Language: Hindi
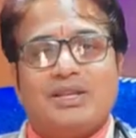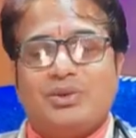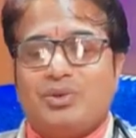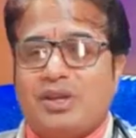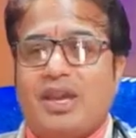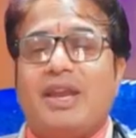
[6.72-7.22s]
का जो
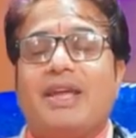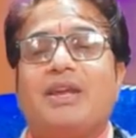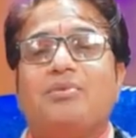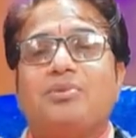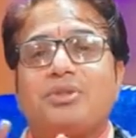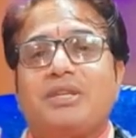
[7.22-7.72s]
कहर है
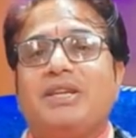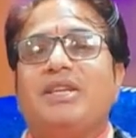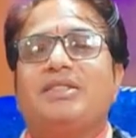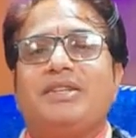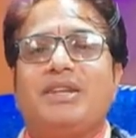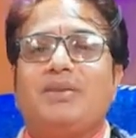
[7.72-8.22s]
वो धीरे
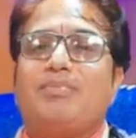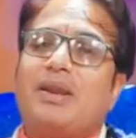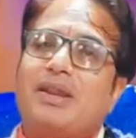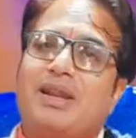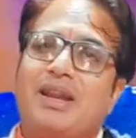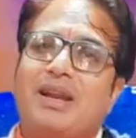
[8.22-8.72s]
धीरे
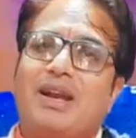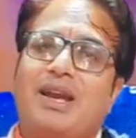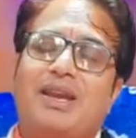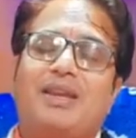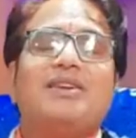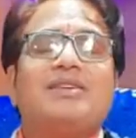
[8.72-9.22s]
बढ़ने लगा
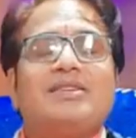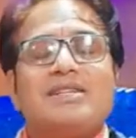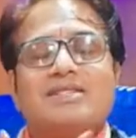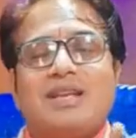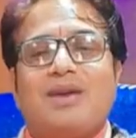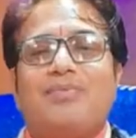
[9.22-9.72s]
है
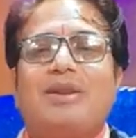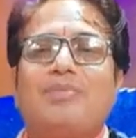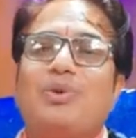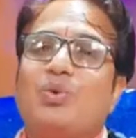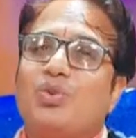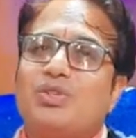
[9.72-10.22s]
यस आपने
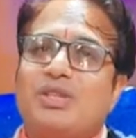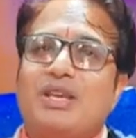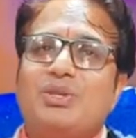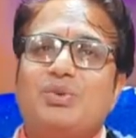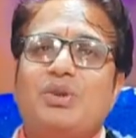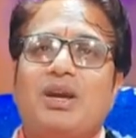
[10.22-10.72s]
बिल्कुल सही
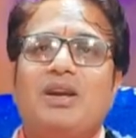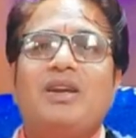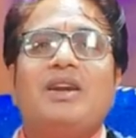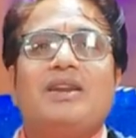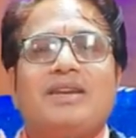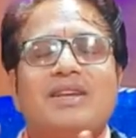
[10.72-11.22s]
सुना
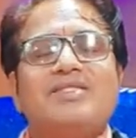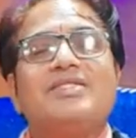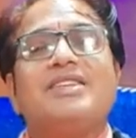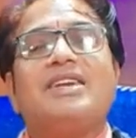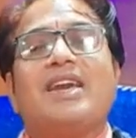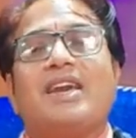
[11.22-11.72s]

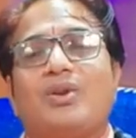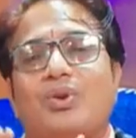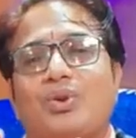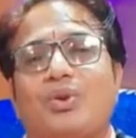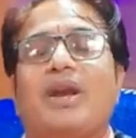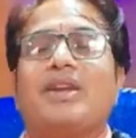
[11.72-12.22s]
नज़दीक है
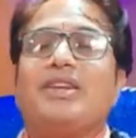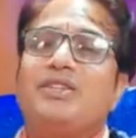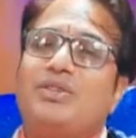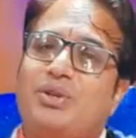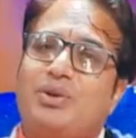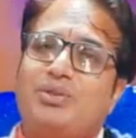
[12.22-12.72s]
कोरोना की
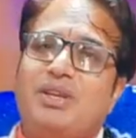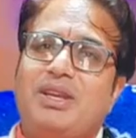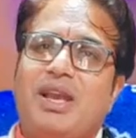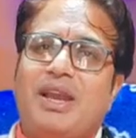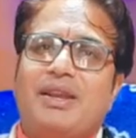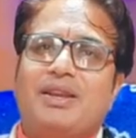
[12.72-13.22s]
चौथी
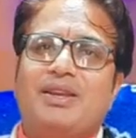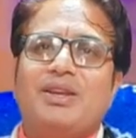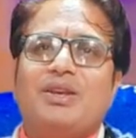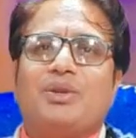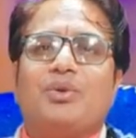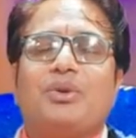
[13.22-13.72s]
लहर
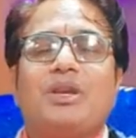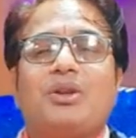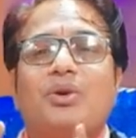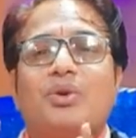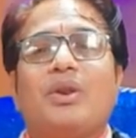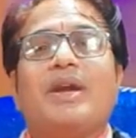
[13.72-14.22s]
क्योंकि
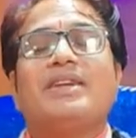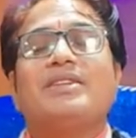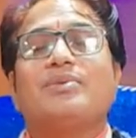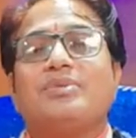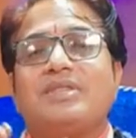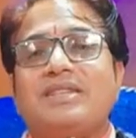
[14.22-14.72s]
कोरोना की
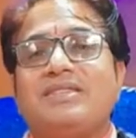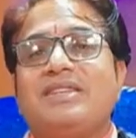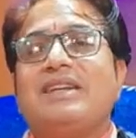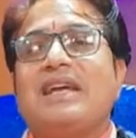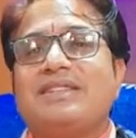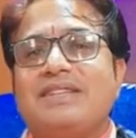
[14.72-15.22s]
जब तीसरी
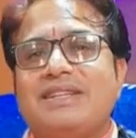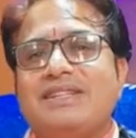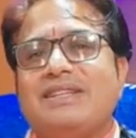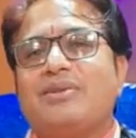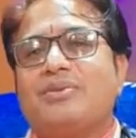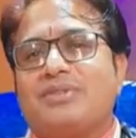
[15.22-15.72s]
लहर धीरे
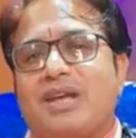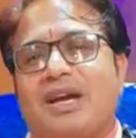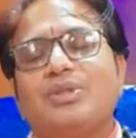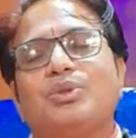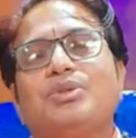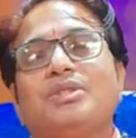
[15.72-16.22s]
धीरे
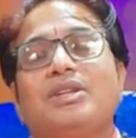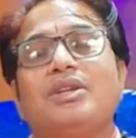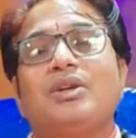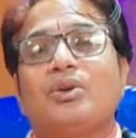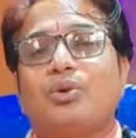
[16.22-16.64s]
शांत हुई थी